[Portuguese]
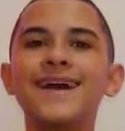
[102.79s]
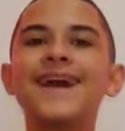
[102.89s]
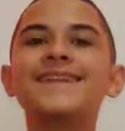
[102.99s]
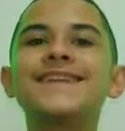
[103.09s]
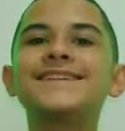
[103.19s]

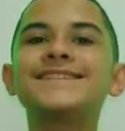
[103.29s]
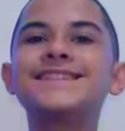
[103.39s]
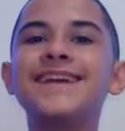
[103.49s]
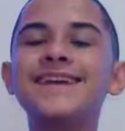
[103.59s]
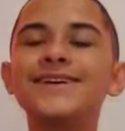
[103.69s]
A
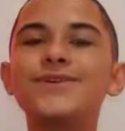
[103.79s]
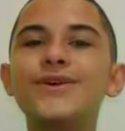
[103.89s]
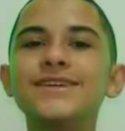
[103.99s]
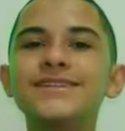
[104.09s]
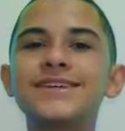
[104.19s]
terceira
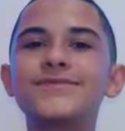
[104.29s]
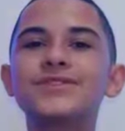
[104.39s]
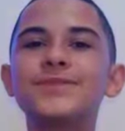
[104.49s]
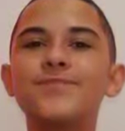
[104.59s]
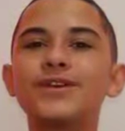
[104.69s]
coisa que
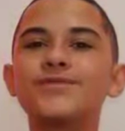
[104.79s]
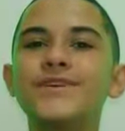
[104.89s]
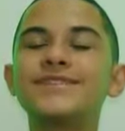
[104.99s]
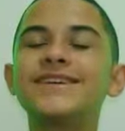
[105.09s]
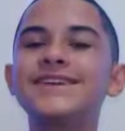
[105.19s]
você pode
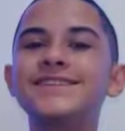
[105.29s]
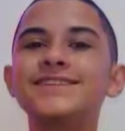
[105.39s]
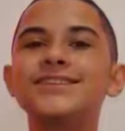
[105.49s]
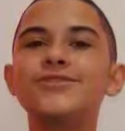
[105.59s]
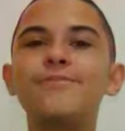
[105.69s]
fazer é
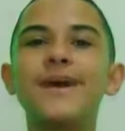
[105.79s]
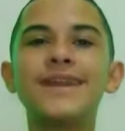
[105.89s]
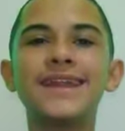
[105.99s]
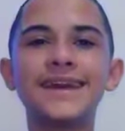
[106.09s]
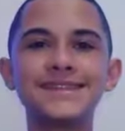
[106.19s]
assistir
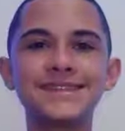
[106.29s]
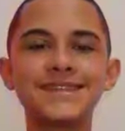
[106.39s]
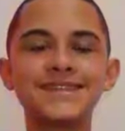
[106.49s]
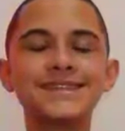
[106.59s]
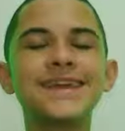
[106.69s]

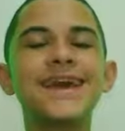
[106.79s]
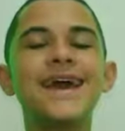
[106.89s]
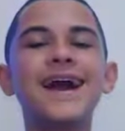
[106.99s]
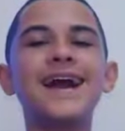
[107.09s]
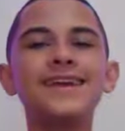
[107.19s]
palestras.
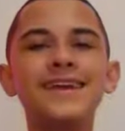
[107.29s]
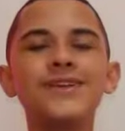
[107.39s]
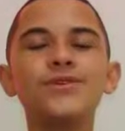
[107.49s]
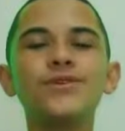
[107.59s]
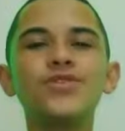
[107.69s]
Aqui
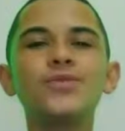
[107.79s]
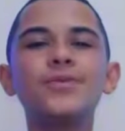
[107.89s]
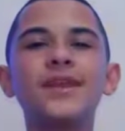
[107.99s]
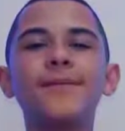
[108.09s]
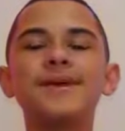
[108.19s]
no
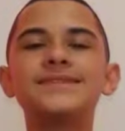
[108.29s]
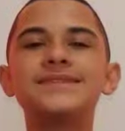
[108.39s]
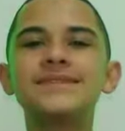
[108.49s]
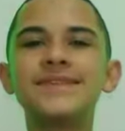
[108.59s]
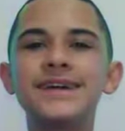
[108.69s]
YouTube tem
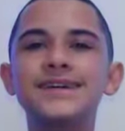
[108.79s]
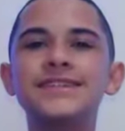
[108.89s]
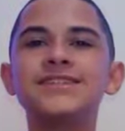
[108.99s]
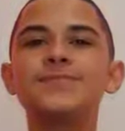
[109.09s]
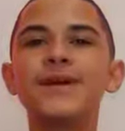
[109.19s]

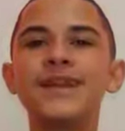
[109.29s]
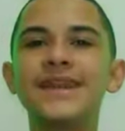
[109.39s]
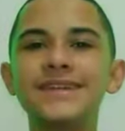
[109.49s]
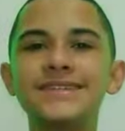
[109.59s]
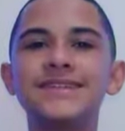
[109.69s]
bastante
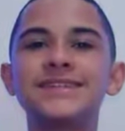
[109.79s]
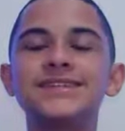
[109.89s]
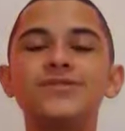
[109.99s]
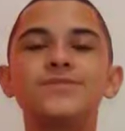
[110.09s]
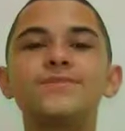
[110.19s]
palestras
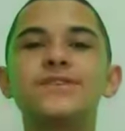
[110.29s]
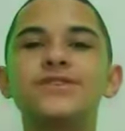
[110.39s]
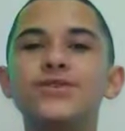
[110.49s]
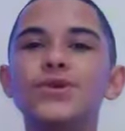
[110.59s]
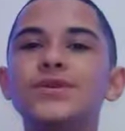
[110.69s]
de
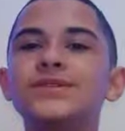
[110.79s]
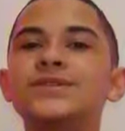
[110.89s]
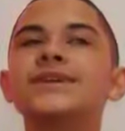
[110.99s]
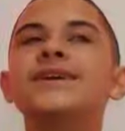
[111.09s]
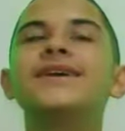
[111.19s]

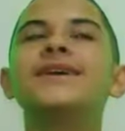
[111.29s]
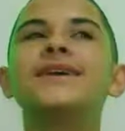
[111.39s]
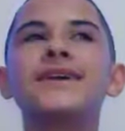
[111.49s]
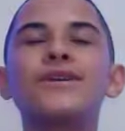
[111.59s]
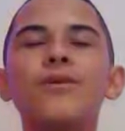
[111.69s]
pessoas
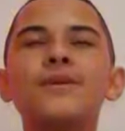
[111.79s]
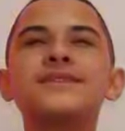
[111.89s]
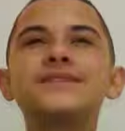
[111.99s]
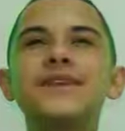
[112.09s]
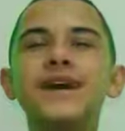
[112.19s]
que
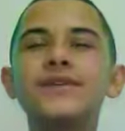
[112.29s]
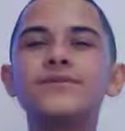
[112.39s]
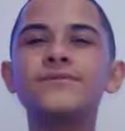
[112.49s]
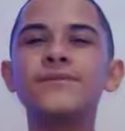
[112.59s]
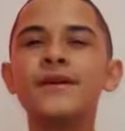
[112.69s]

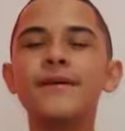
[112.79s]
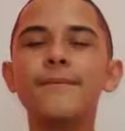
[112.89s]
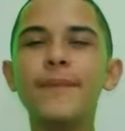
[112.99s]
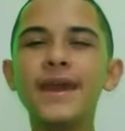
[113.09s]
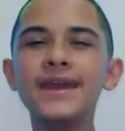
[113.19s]
começaram
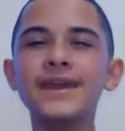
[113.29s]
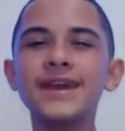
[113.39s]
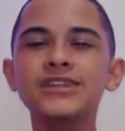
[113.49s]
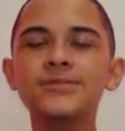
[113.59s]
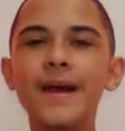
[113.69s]
bem
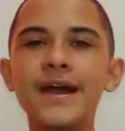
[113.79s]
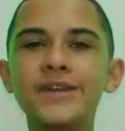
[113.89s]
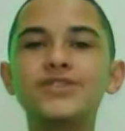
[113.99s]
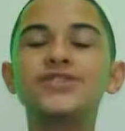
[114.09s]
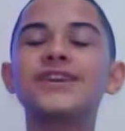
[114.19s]
lá de
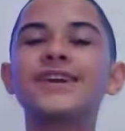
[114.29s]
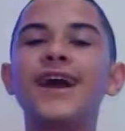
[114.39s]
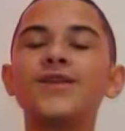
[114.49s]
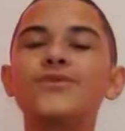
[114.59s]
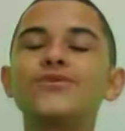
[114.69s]
baixo e
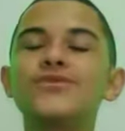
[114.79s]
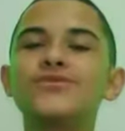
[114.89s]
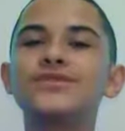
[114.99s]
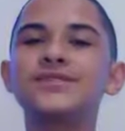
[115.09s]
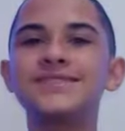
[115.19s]
chegaram num
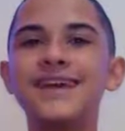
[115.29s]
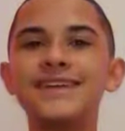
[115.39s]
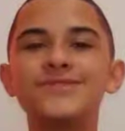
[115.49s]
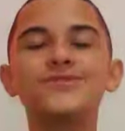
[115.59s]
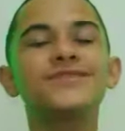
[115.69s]

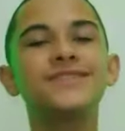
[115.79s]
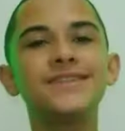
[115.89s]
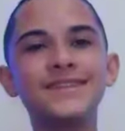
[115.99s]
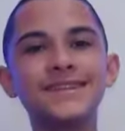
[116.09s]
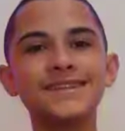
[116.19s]
sucesso
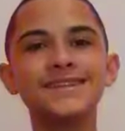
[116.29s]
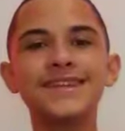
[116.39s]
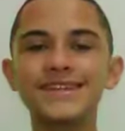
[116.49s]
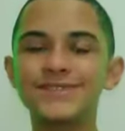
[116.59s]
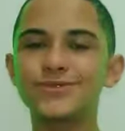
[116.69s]

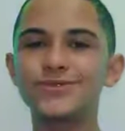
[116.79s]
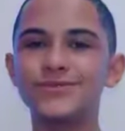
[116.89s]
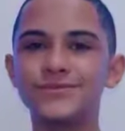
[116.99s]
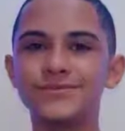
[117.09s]
gigantesco.